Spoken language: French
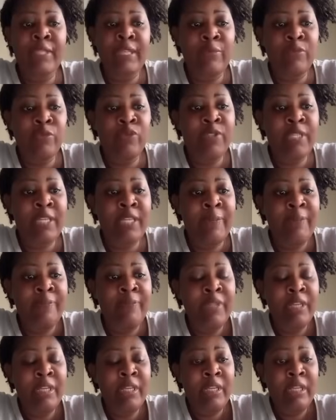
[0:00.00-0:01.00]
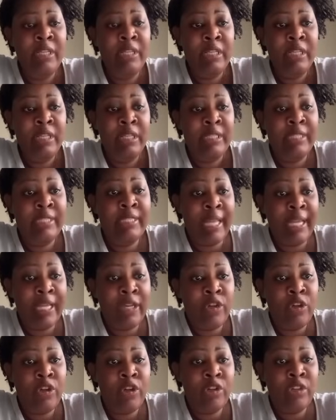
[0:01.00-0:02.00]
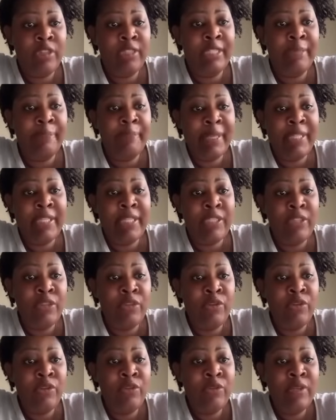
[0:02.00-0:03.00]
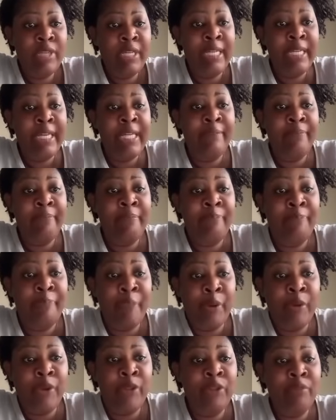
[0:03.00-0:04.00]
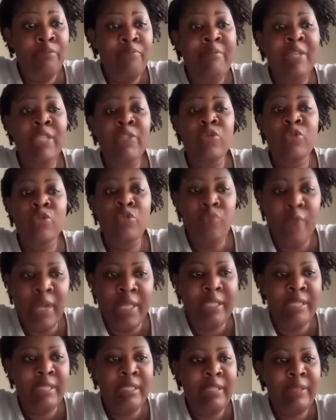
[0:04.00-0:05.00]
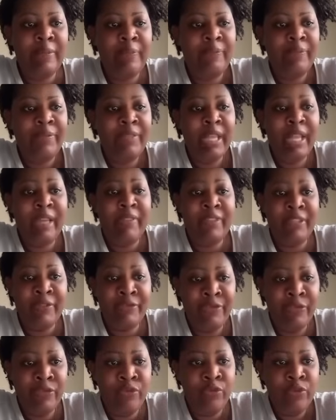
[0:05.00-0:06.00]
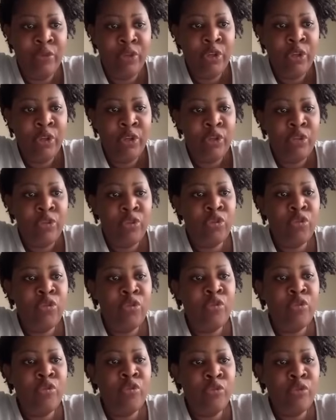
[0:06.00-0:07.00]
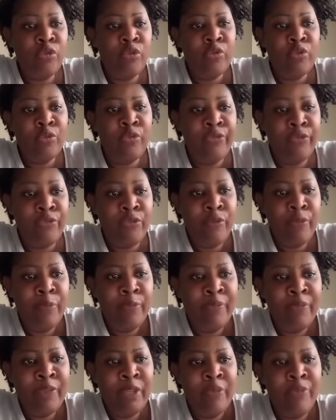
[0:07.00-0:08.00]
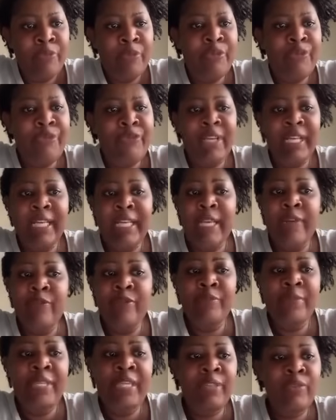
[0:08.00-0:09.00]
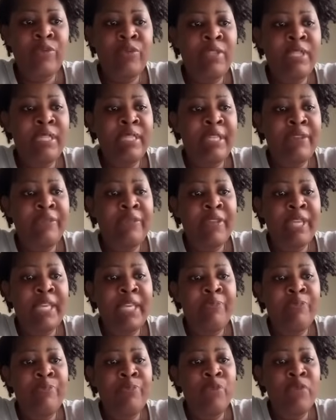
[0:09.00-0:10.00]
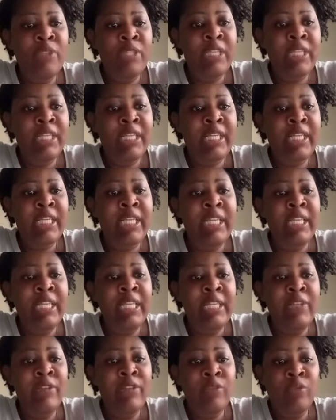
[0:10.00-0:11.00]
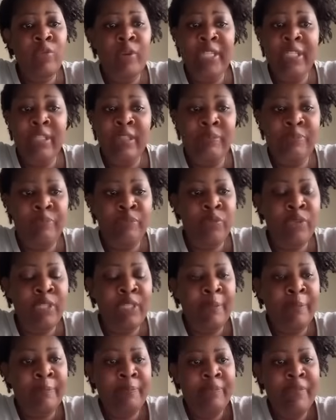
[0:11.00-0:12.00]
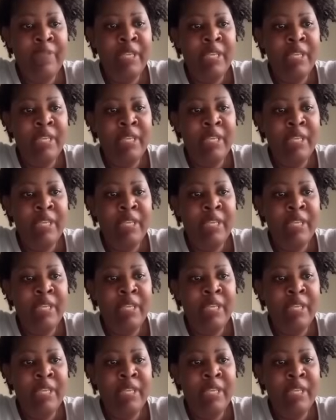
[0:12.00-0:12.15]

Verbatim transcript: s'amuser, D'accord, en dépassant les bornes, mais soit avec vous. Je compte sur vous pour faire la lumière sur cette affaire et punir qui doit être puni.